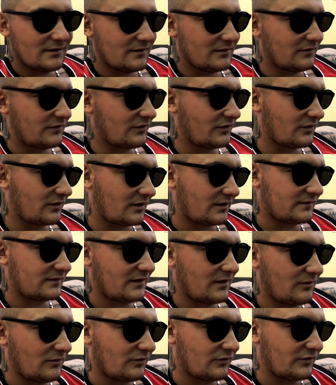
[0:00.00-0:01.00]
Się
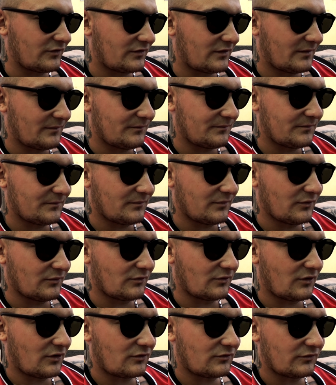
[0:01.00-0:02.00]
okazało, że tam pół
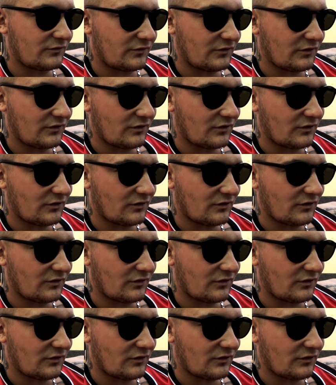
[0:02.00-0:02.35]
roku czy